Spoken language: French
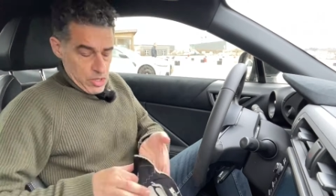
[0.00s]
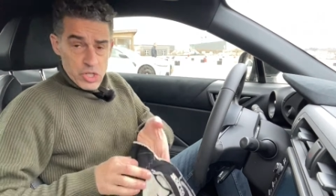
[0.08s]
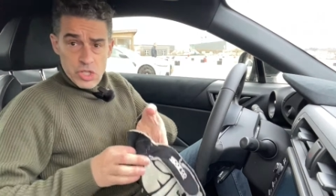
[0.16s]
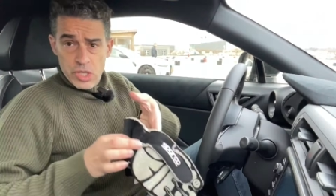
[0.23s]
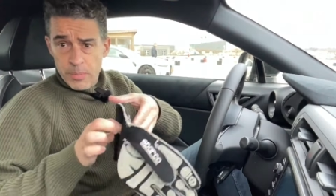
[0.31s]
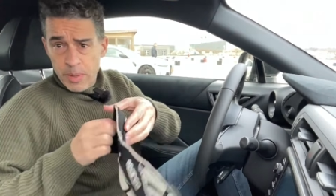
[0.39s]

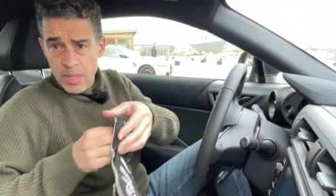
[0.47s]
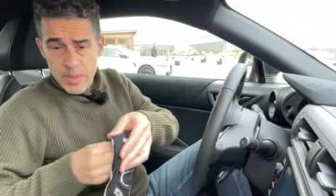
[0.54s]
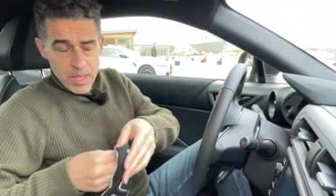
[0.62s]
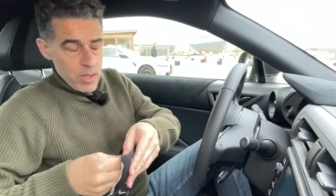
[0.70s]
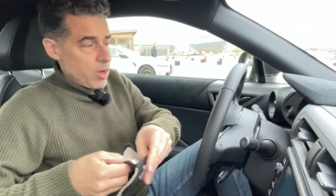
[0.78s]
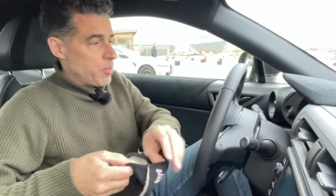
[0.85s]
J'ai pris
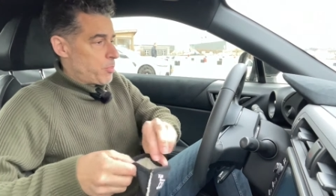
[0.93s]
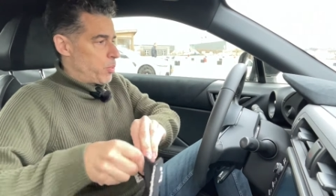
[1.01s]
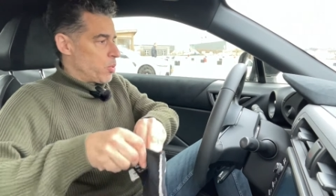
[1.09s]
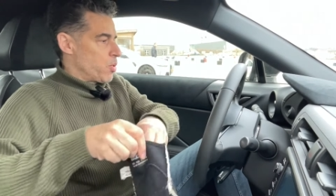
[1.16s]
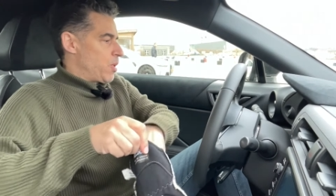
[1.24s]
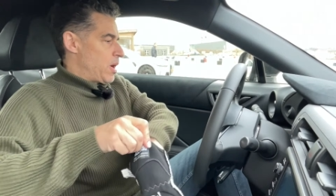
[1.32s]
mes gants.
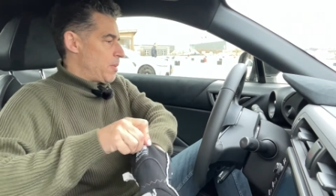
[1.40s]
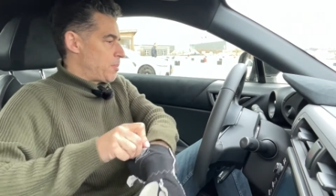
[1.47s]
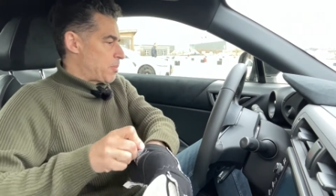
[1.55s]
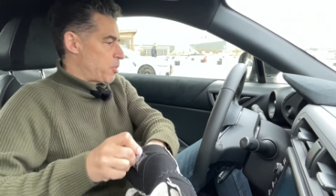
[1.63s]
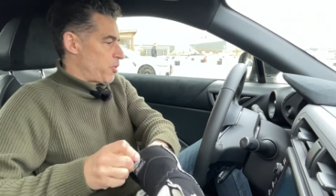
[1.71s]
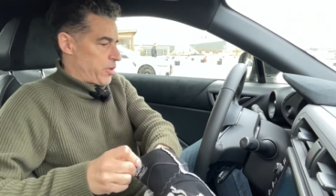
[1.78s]
Pourquoi
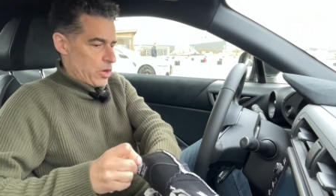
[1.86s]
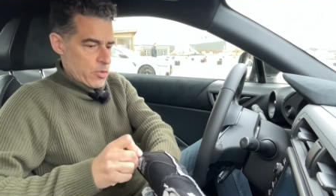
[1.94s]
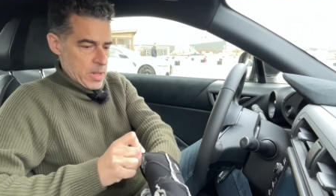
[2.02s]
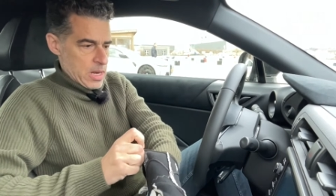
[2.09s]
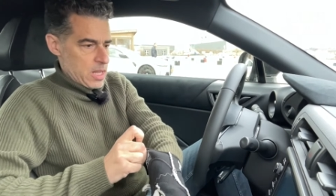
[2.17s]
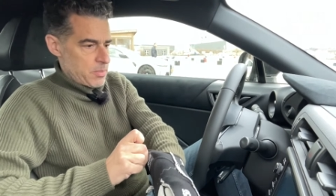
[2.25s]
Pas pour faire le
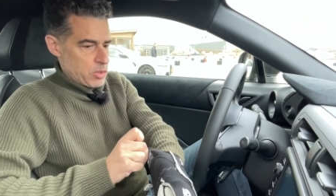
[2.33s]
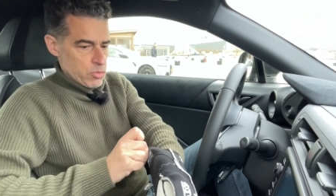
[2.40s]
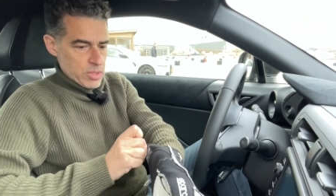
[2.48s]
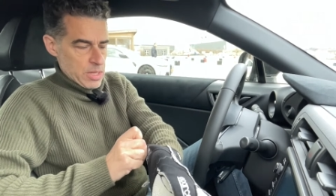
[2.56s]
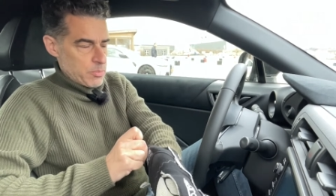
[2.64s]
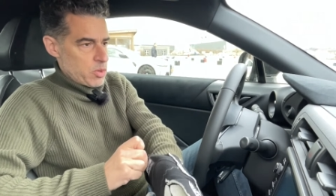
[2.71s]
malin, mais
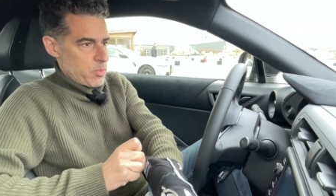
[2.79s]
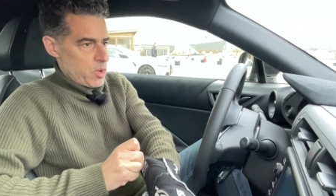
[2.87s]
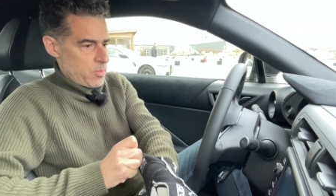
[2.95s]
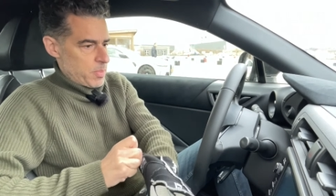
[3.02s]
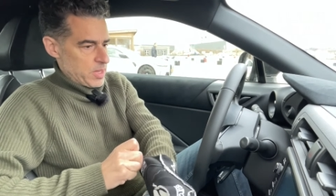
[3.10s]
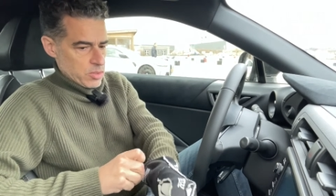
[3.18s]
tout
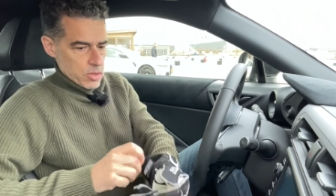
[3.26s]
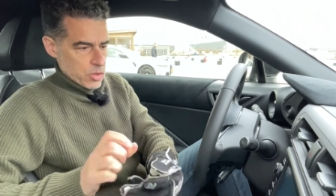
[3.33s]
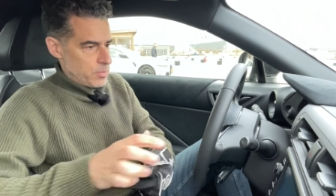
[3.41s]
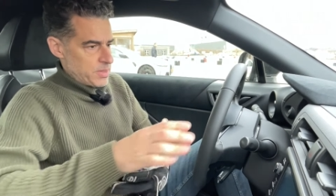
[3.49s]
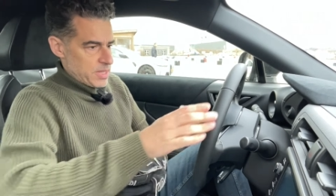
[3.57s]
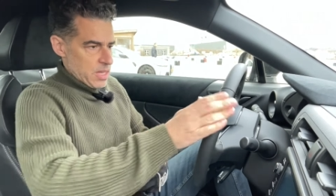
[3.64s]
simplement parce que
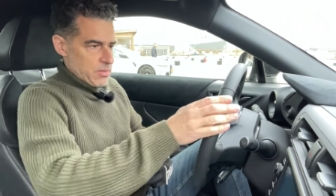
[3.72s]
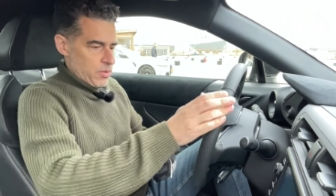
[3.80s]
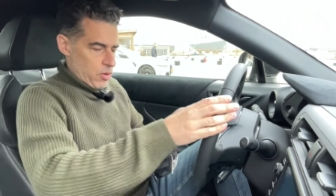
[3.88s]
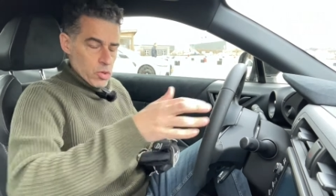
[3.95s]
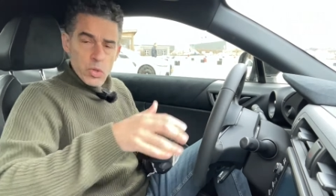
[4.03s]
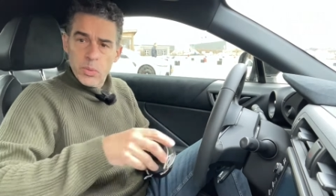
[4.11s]
comme c'est un
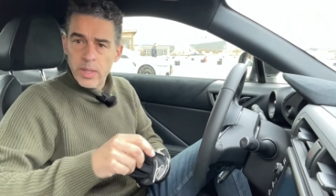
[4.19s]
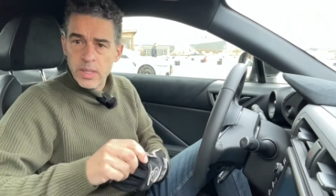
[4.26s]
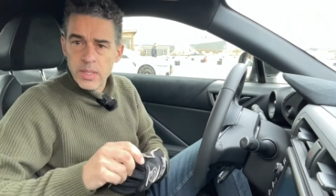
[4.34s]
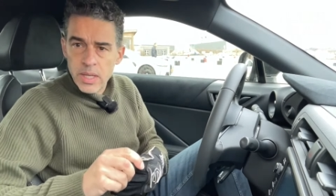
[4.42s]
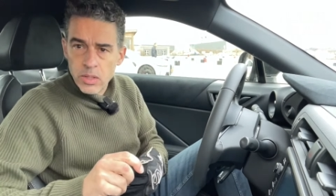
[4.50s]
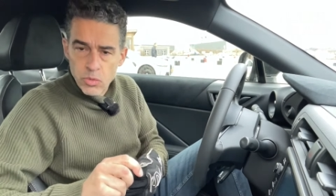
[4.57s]
volant
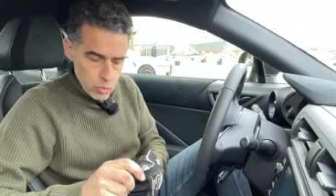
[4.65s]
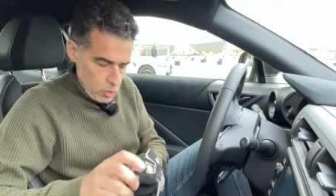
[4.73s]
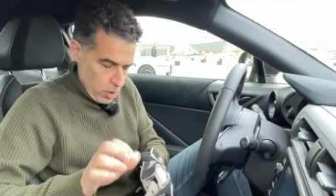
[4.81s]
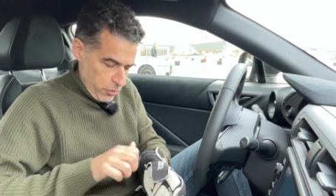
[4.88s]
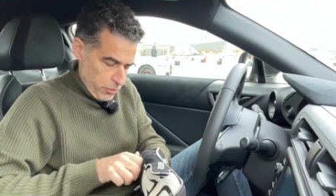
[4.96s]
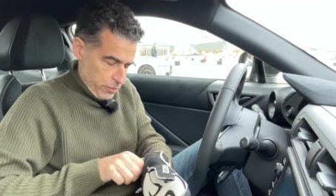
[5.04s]
cuir qui est tout
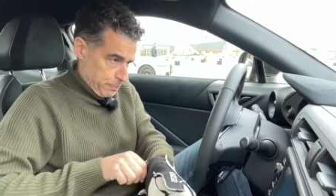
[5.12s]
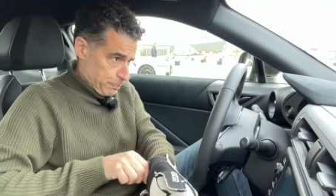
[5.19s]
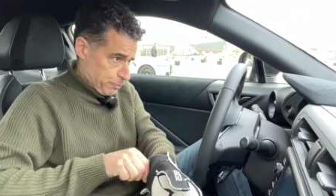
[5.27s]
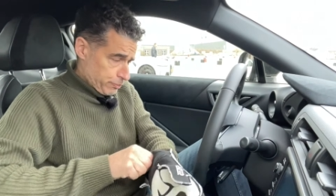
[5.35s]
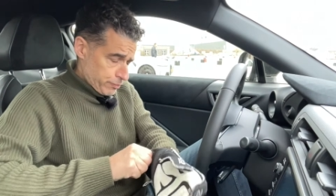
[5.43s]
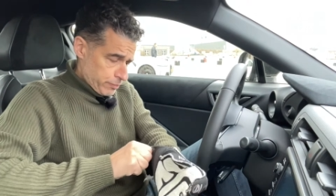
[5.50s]
neuf,
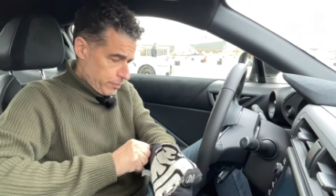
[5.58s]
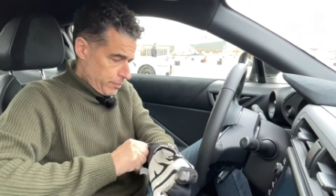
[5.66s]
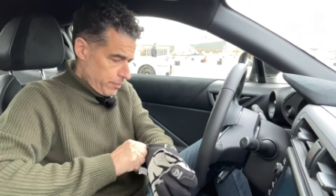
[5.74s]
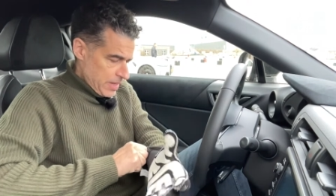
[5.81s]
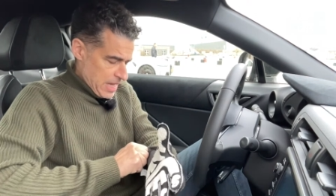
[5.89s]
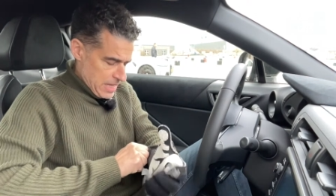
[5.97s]

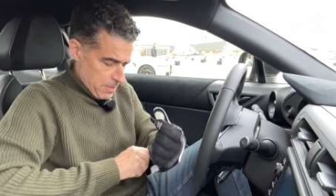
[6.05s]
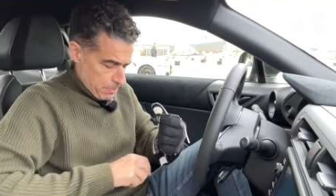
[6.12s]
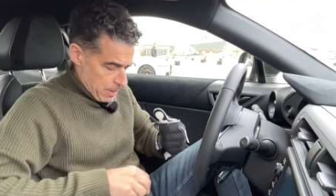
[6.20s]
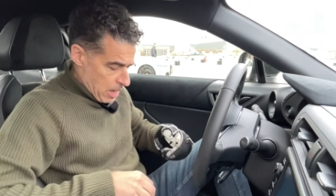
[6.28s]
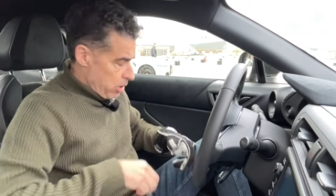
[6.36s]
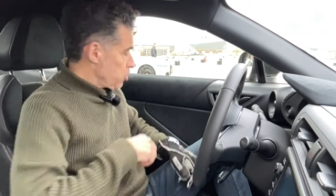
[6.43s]
il n'y a
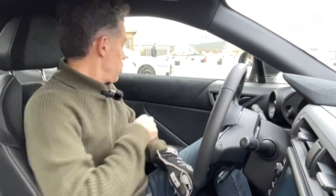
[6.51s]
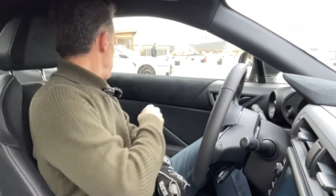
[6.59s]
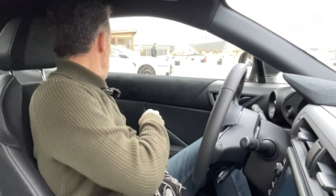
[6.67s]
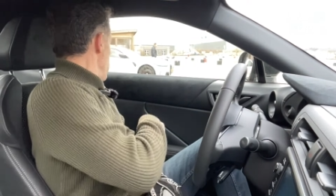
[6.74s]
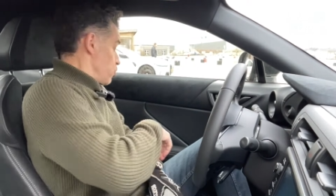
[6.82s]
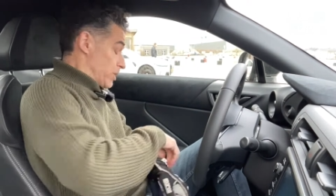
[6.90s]
pas encore
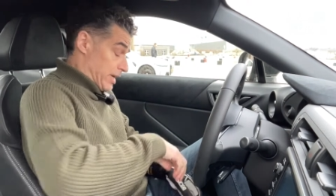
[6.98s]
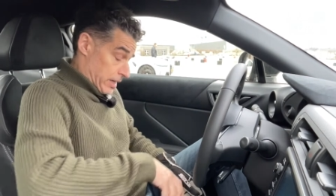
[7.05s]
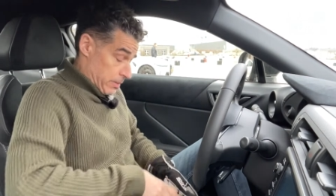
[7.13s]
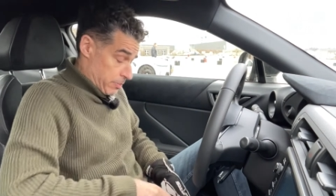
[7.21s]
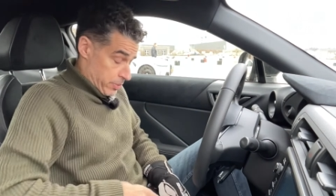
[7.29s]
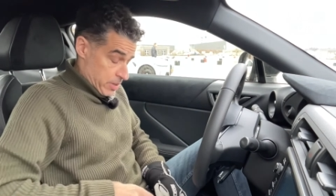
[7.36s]
beaucoup de
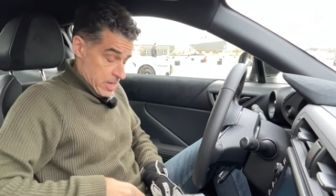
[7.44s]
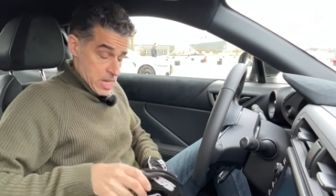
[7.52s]
grippe.